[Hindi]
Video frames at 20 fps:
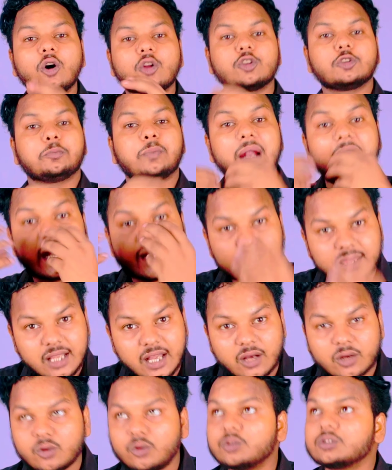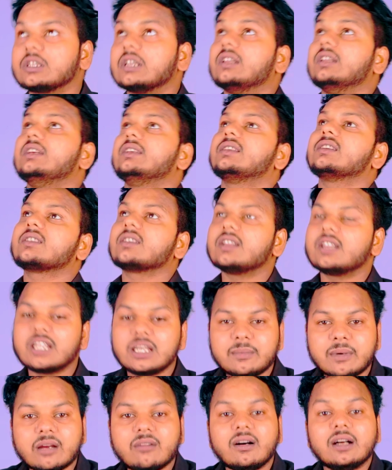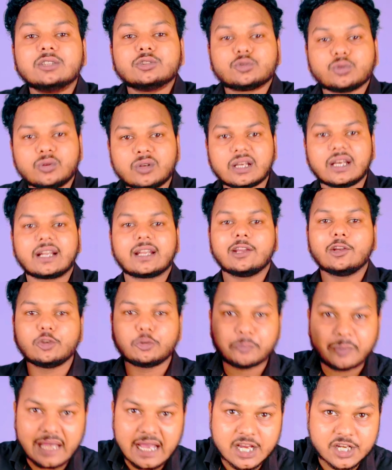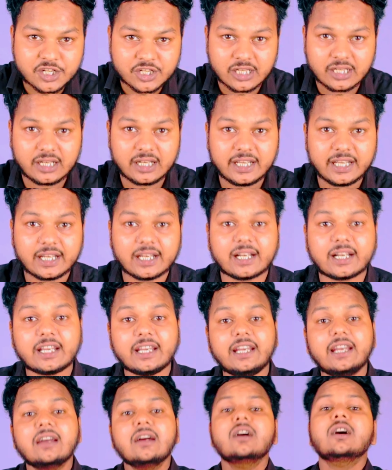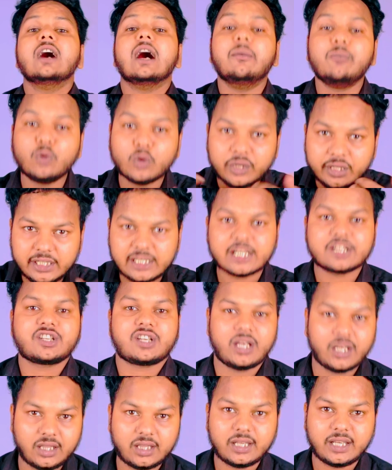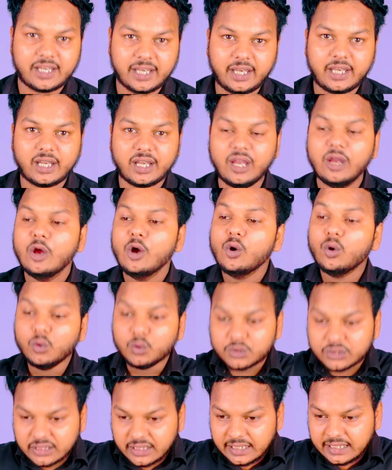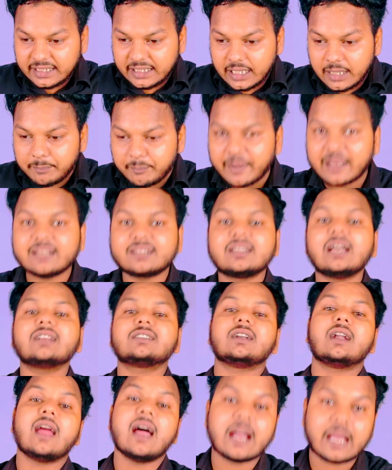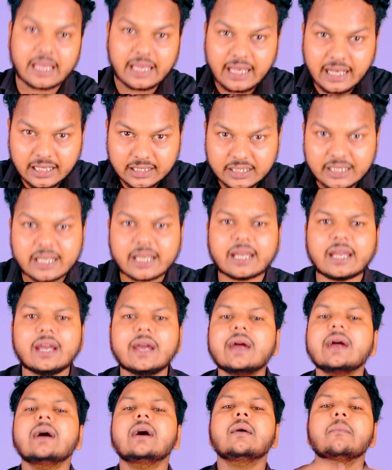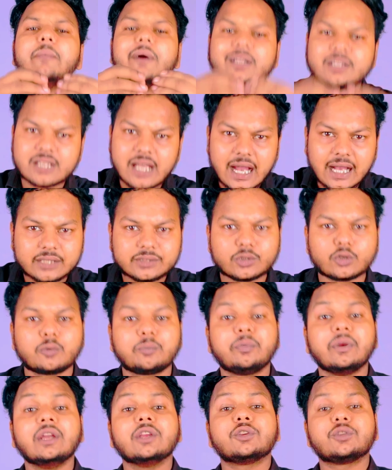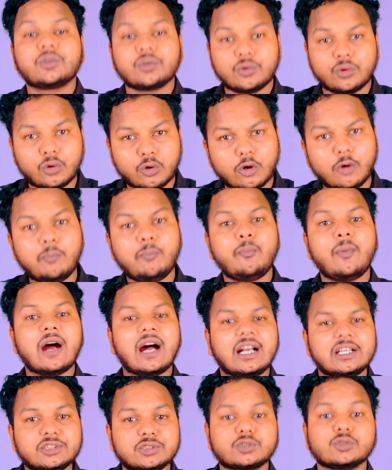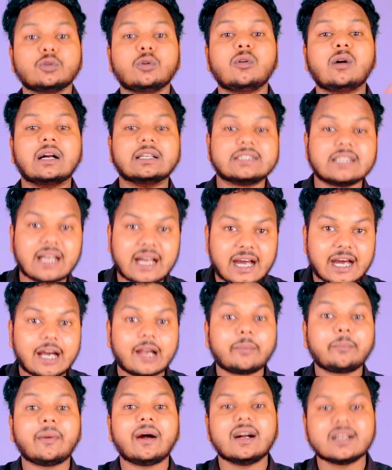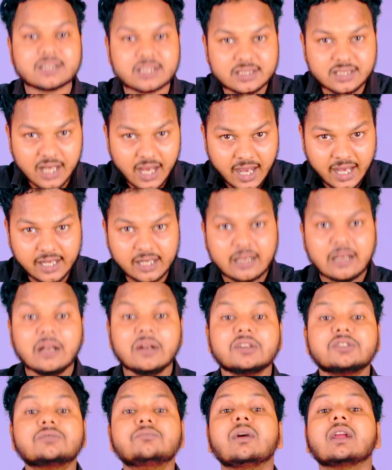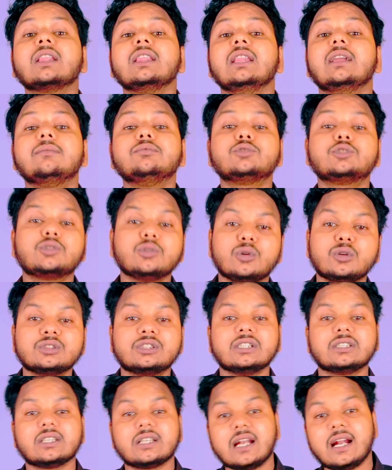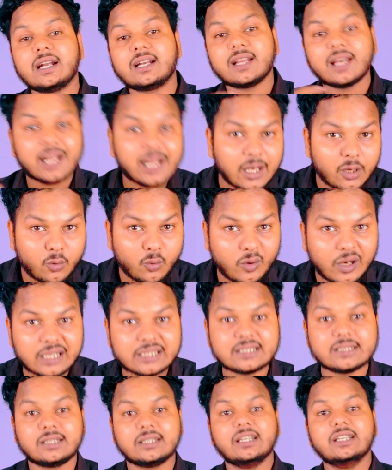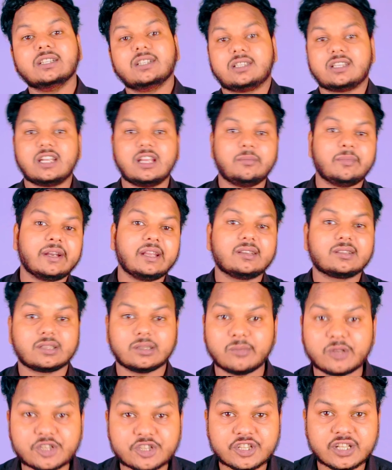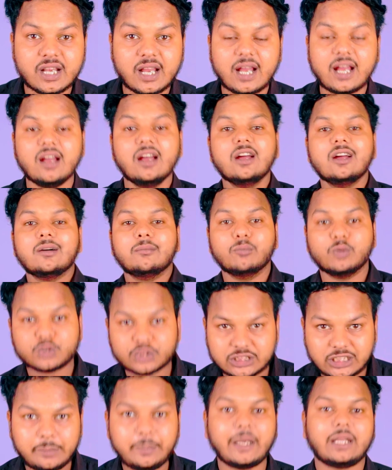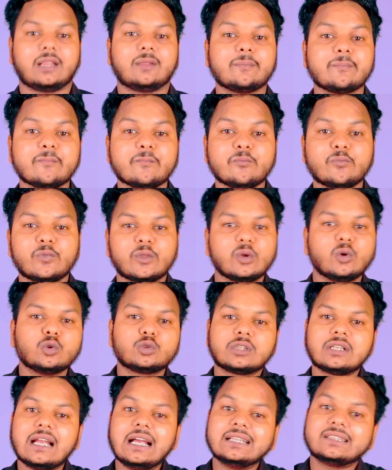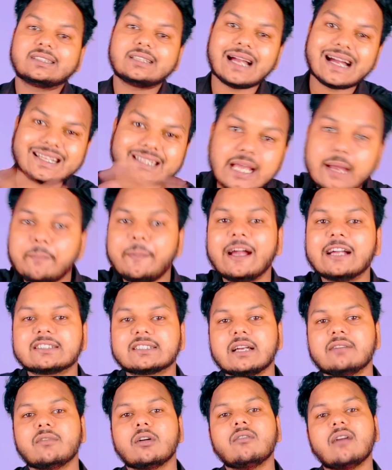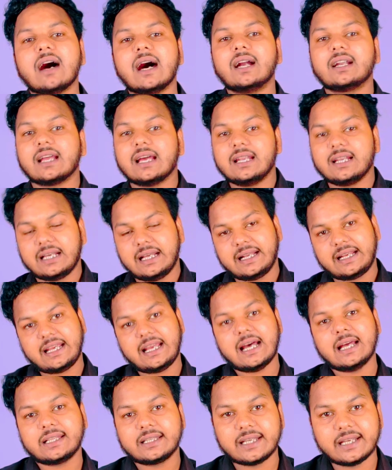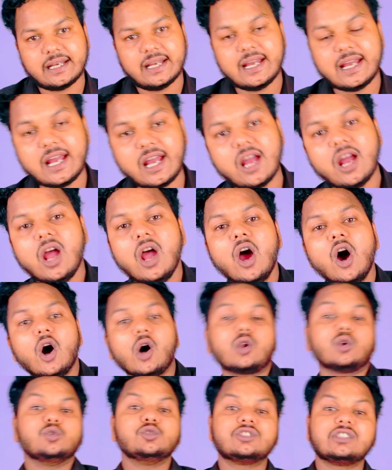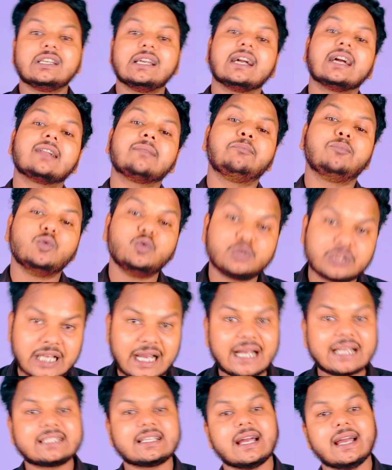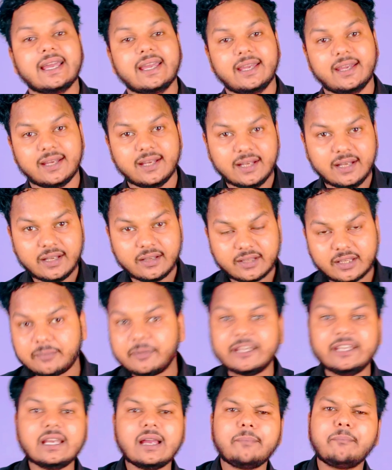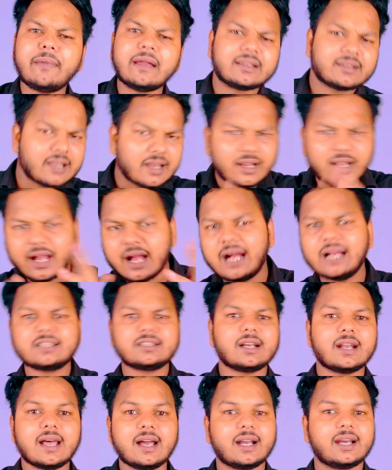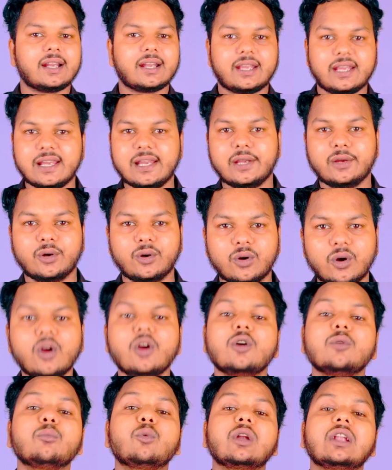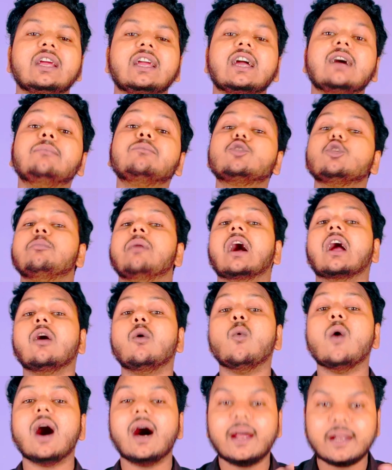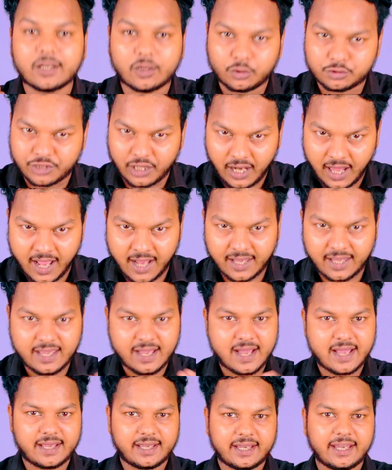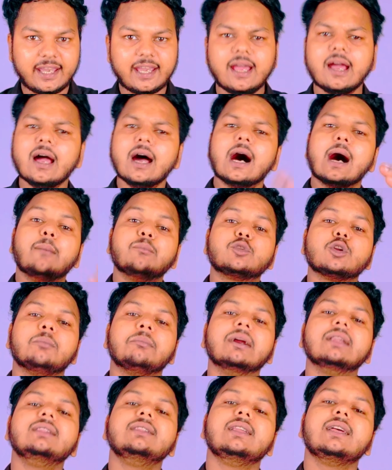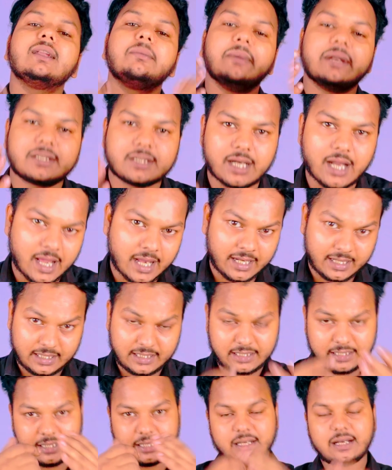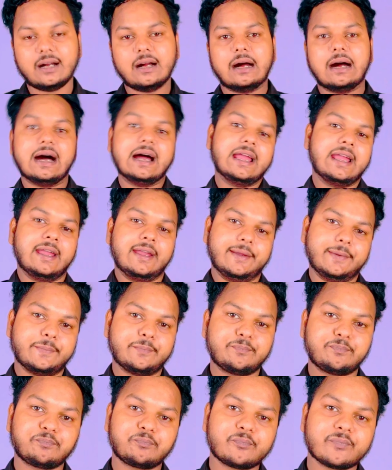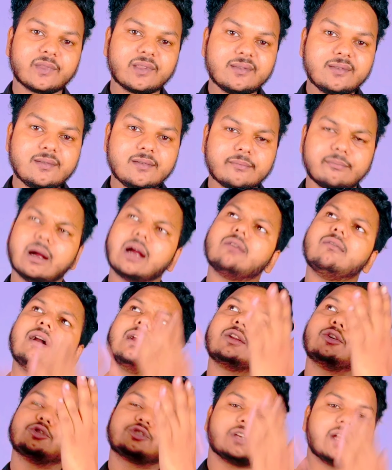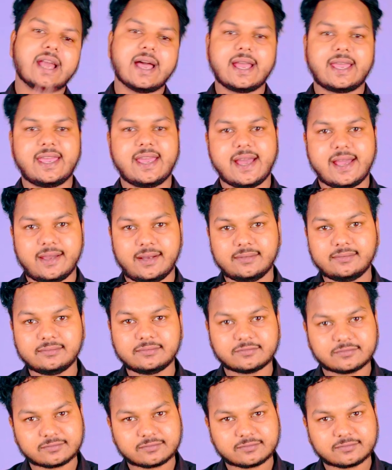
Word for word: और उस प्रार्थना को जल्दी से जल्दी भगवान सुन करके उस पर एक्शन ले करके हमको रिएक्शन दिखे उसके लिए पैसा चढ़ा के आते हैं पचास रुपये सौ पाँच सौ हजार पाँच हजार मतलब जो जितना डरा हुआ जिसकी जितनी बड़ी समस्या मुसीबत उतना ज़्यादा पैसा वो वहाँ डाल करके आते हैं और उनसे अगर पूछा जाए कि भैया पैसा कहाँ चढ़ा करके आए हो बोलेंगे हम तो भगवान को चढ़ा के आए हैं हम तो मंदिर में चढ़ा आए हैं भगवान को चढ़ा के आए